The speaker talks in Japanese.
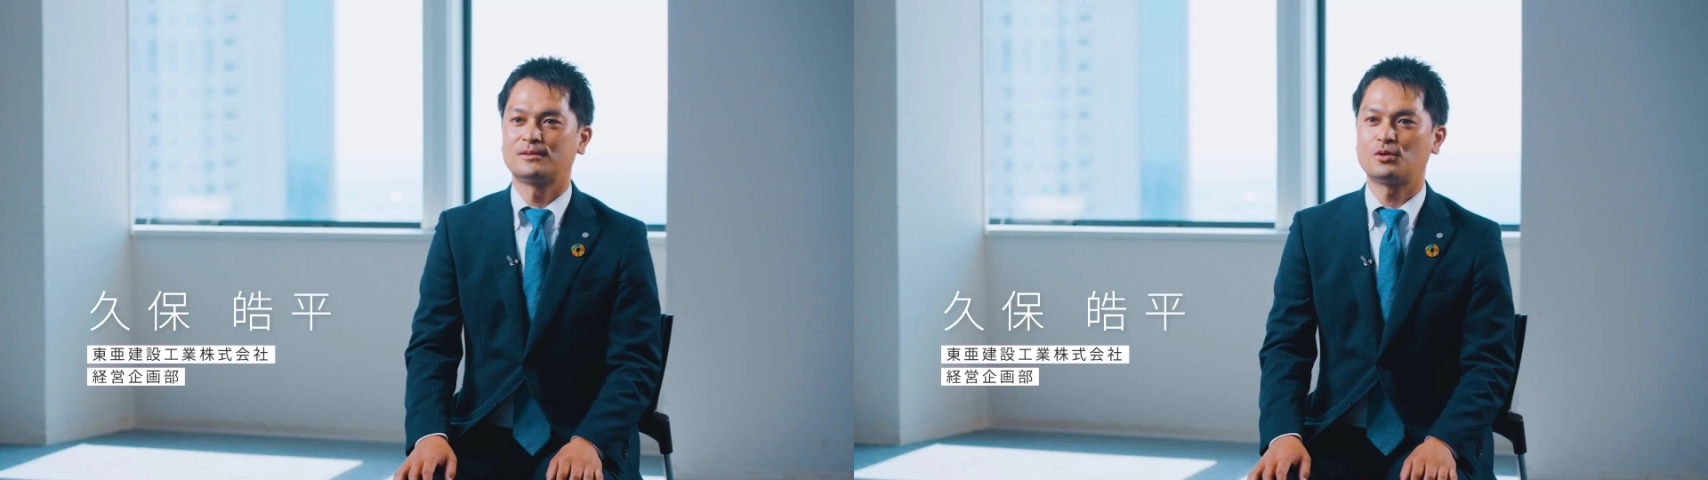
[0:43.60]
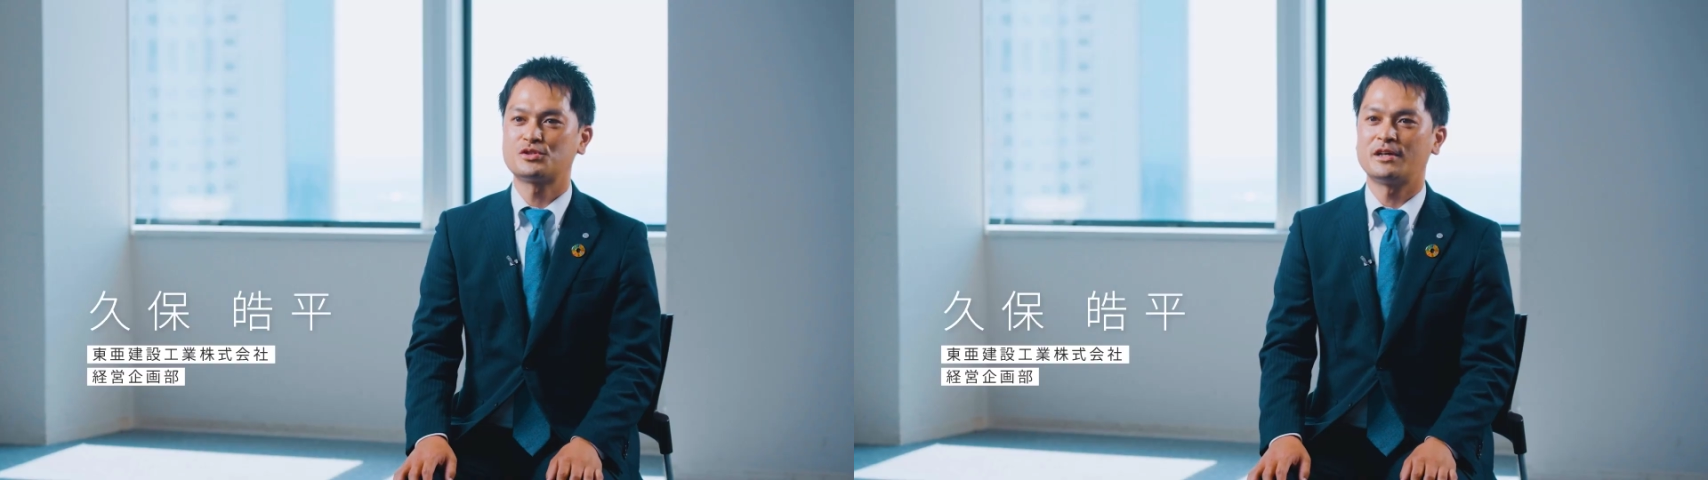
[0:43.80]

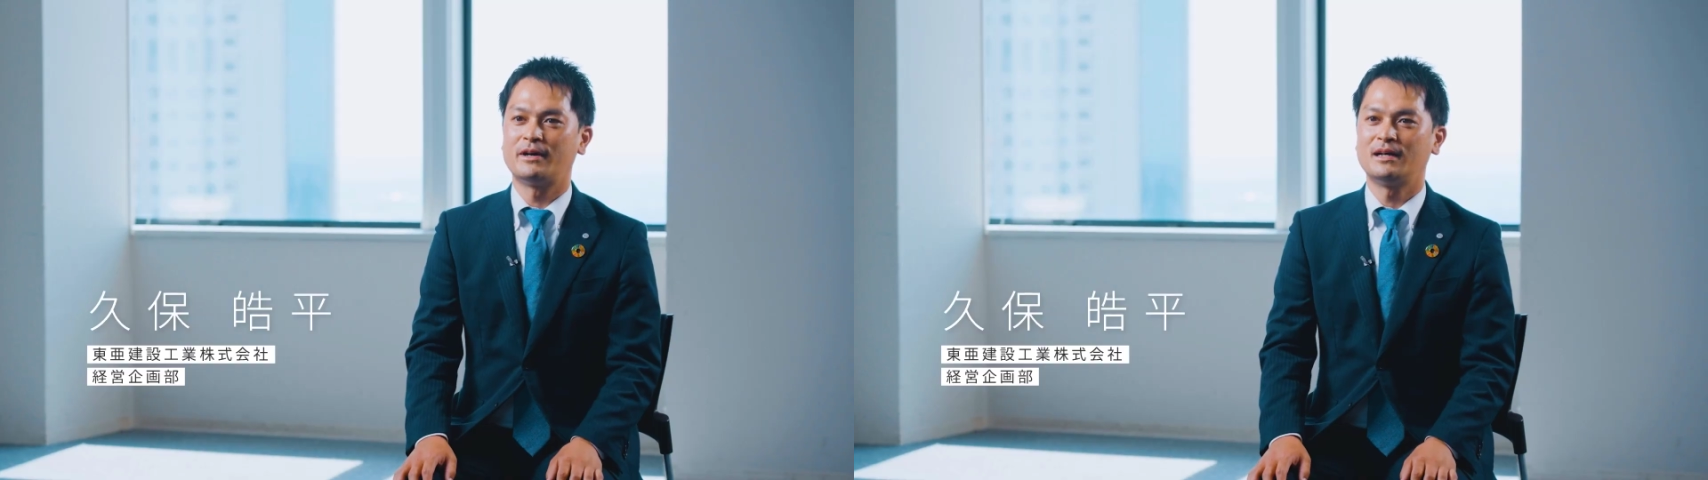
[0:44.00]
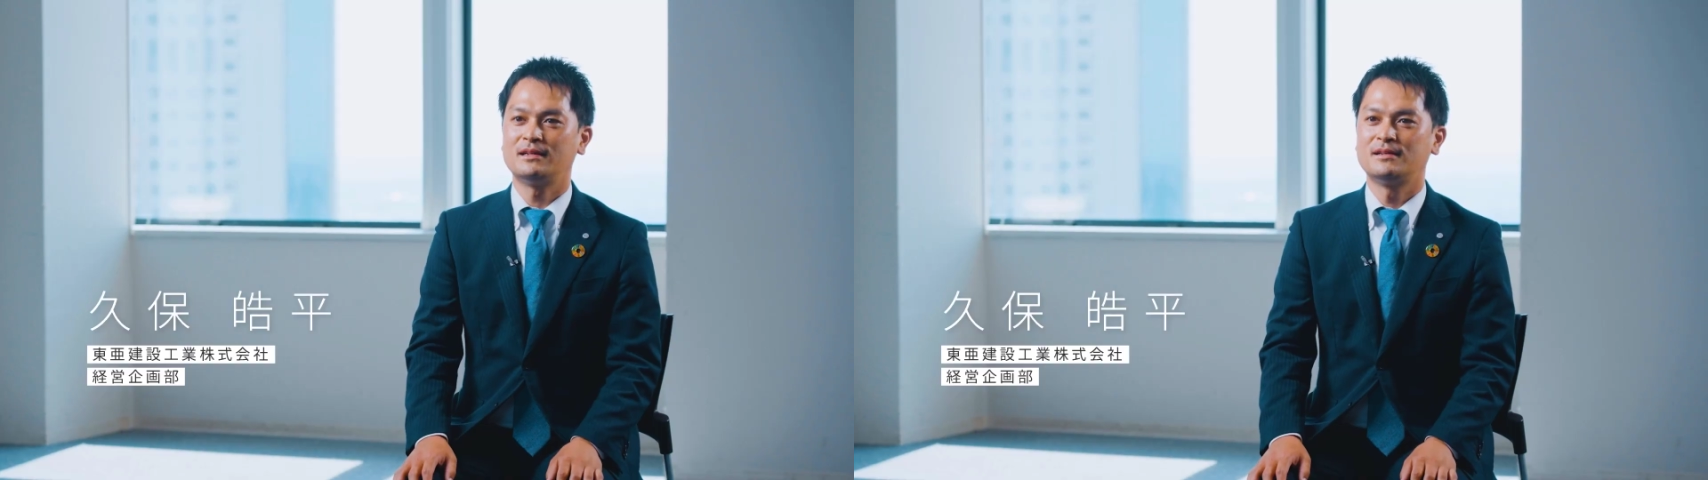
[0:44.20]
当社
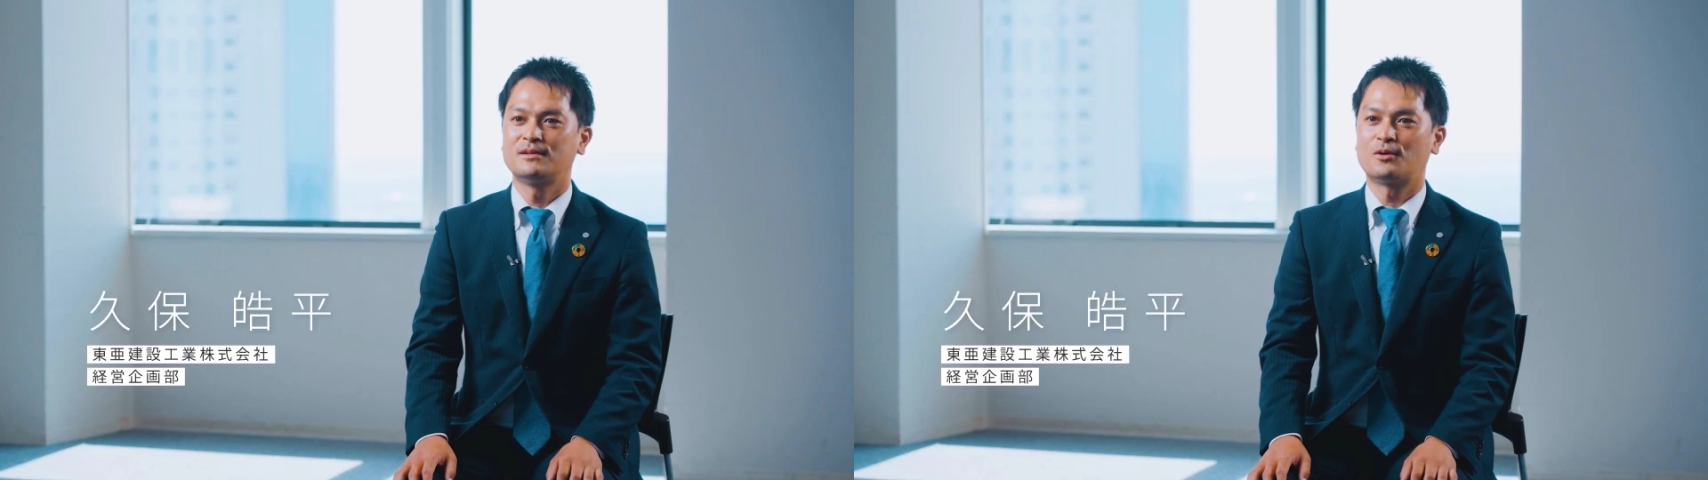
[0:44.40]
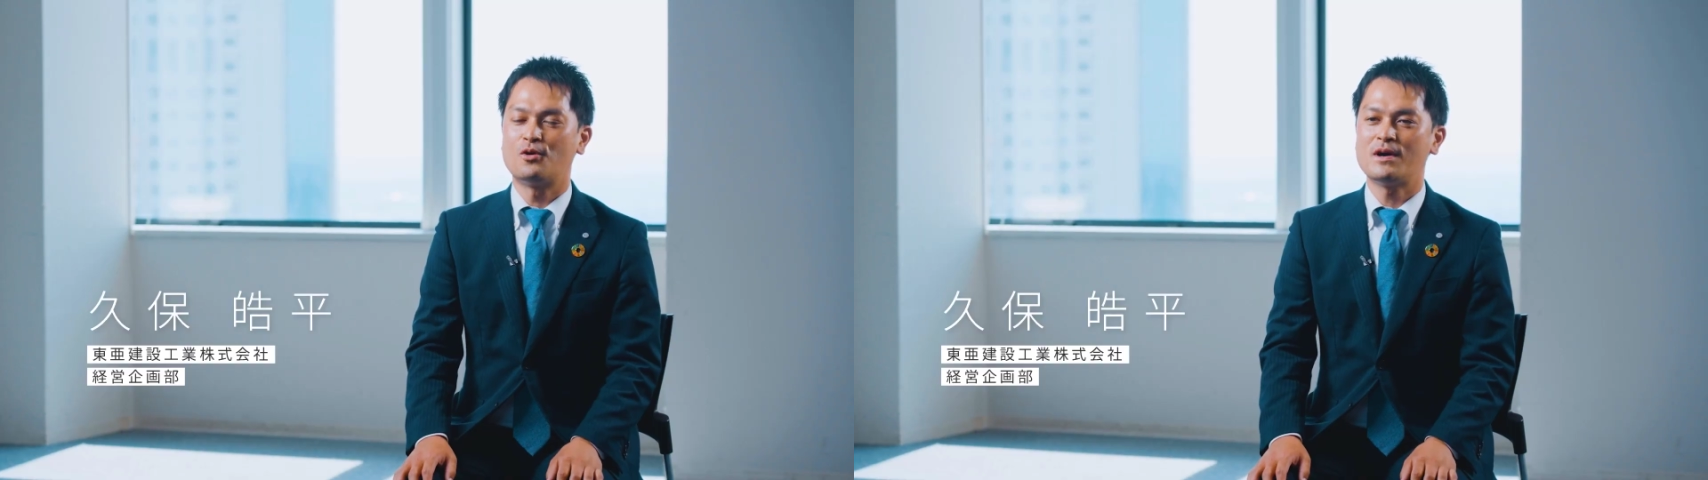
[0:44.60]
は
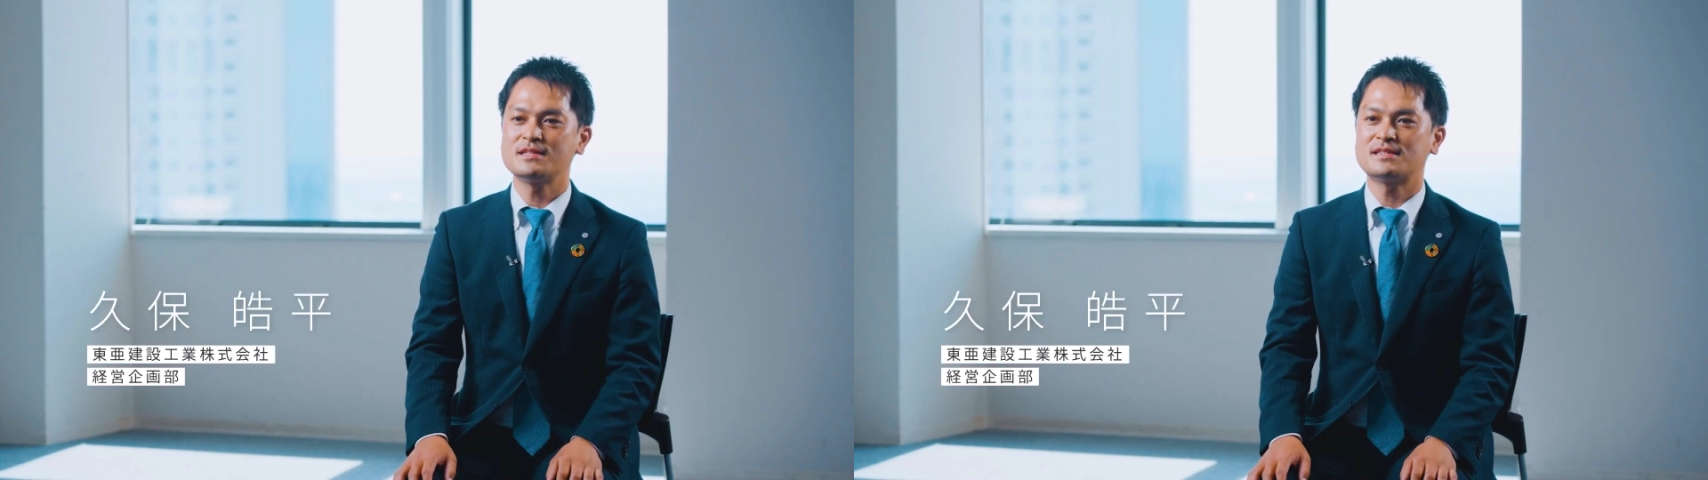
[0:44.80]
港湾